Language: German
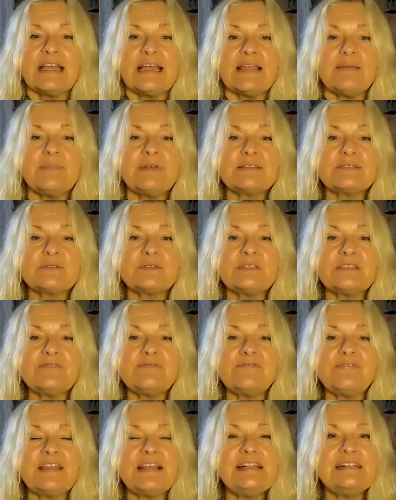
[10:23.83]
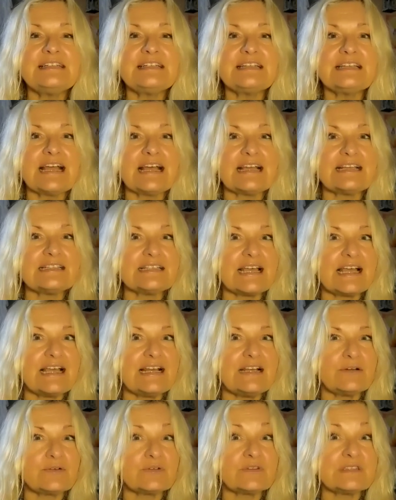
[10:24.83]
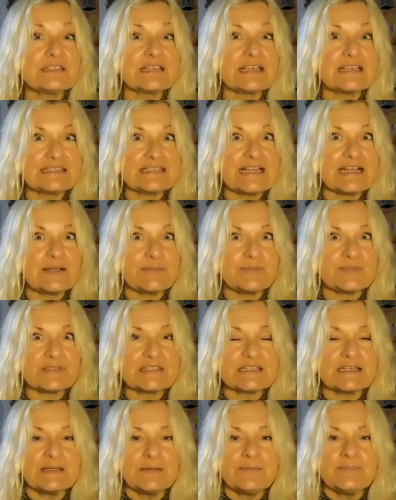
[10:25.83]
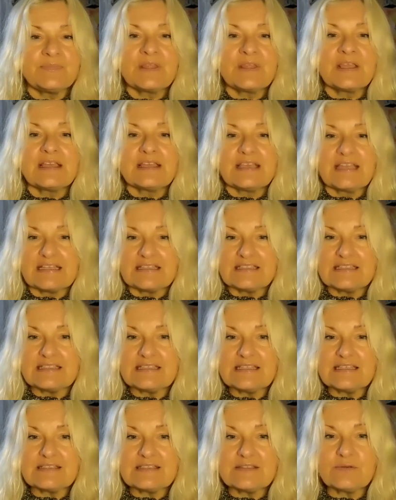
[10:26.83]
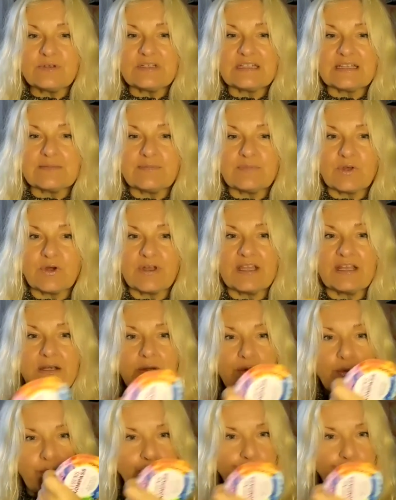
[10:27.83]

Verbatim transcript: immer so die fehlenden Anteile unserer selbst. Jetzt ist es so, in dem neuen